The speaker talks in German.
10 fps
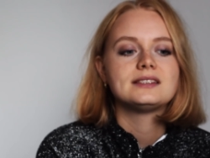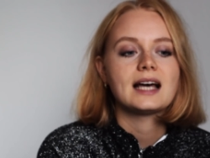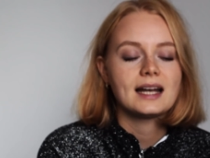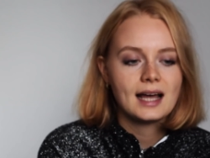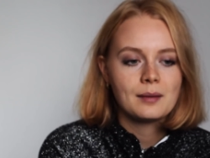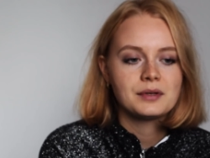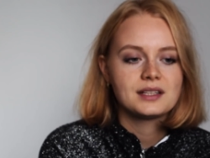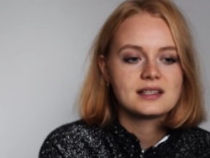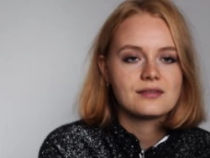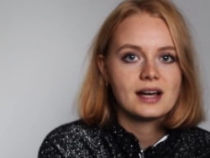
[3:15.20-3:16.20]
dann habe
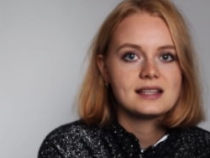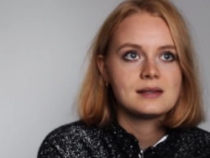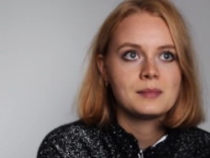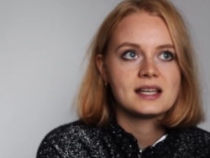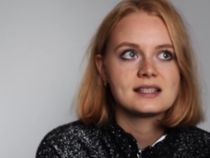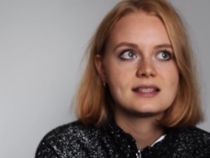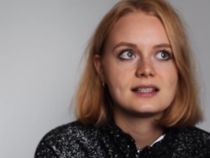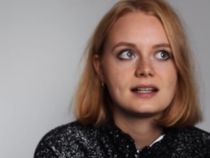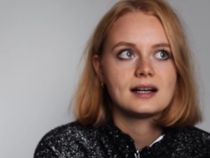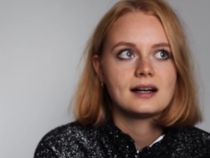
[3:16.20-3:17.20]
ich zwei
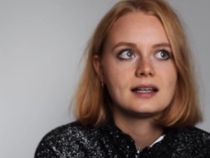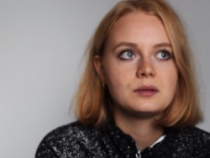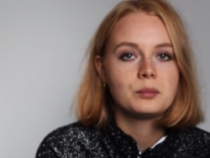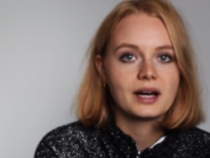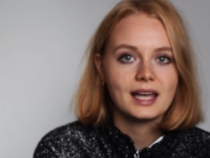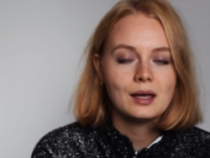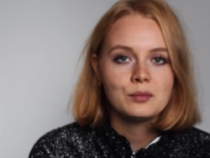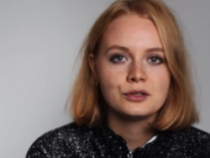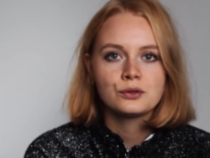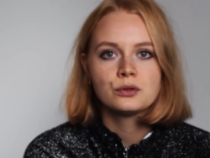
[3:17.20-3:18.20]
Semester in
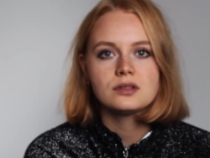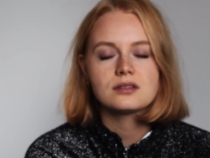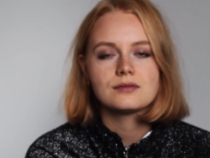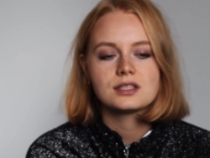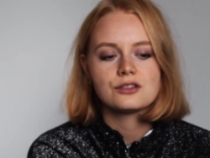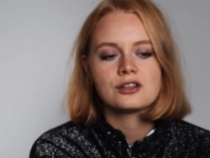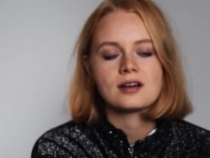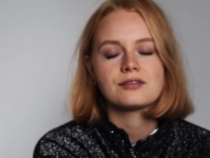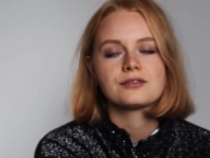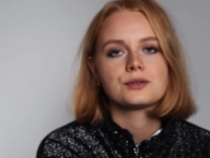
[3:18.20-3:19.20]
Bremen
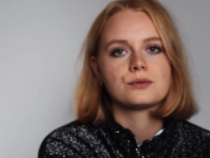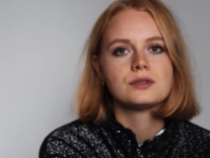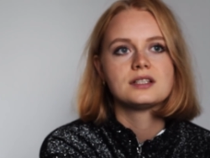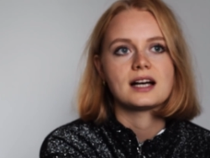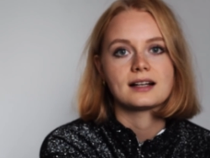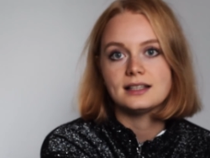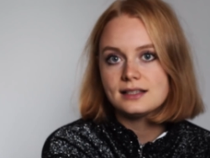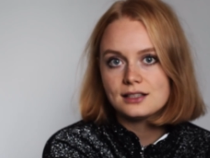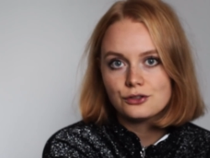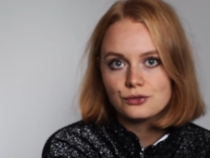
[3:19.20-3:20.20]
Kunstwissenschaft und
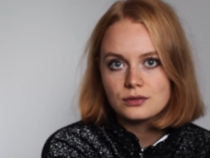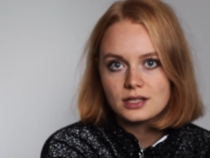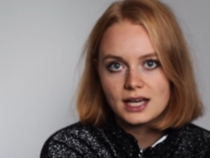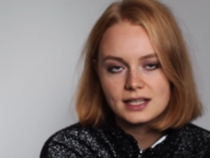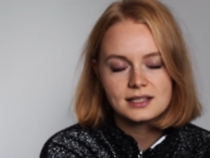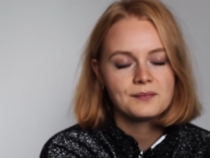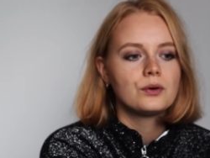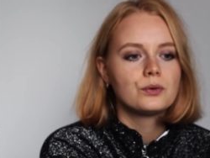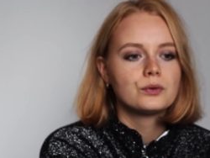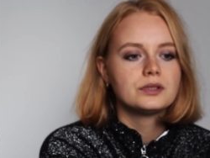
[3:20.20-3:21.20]
Anglistik studiert.
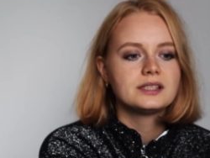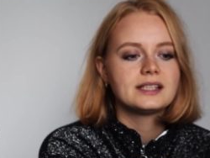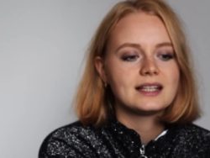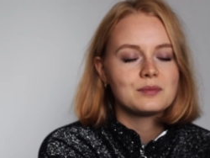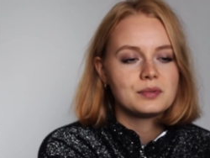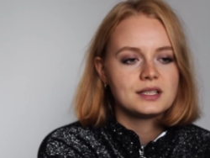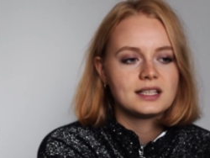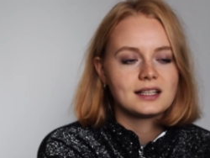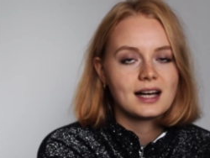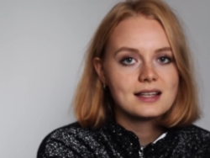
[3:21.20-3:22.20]
Und jetzt bin ich
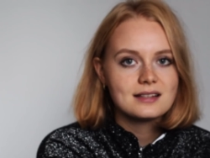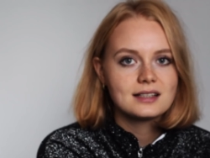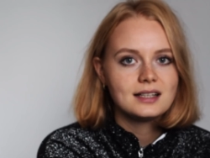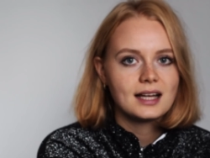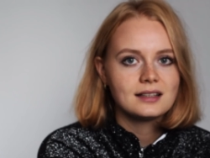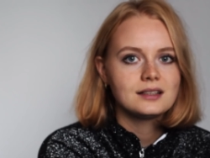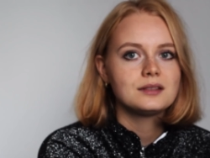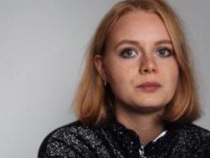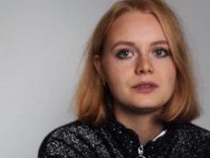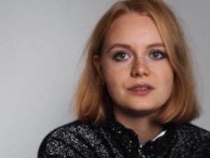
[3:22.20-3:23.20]
in Kassel
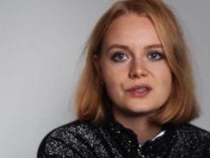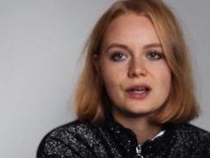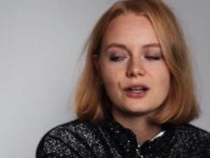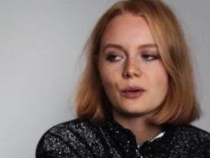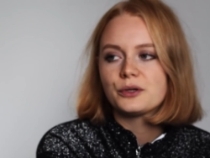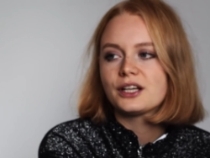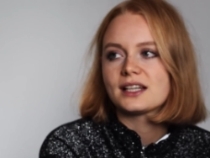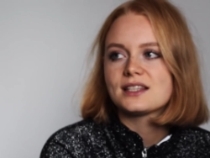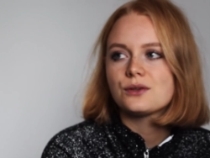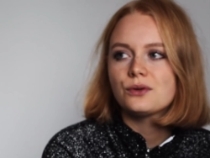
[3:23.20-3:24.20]
gelandet mit visueller
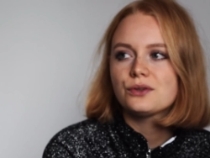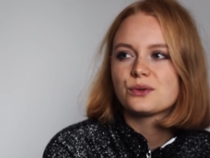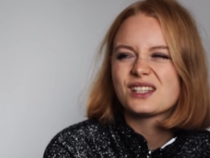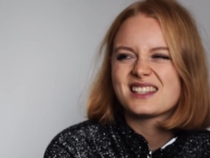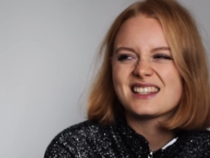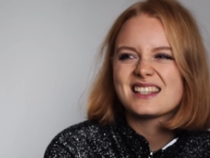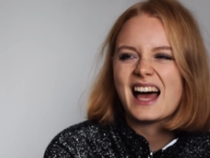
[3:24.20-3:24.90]
Kommunikation und das ist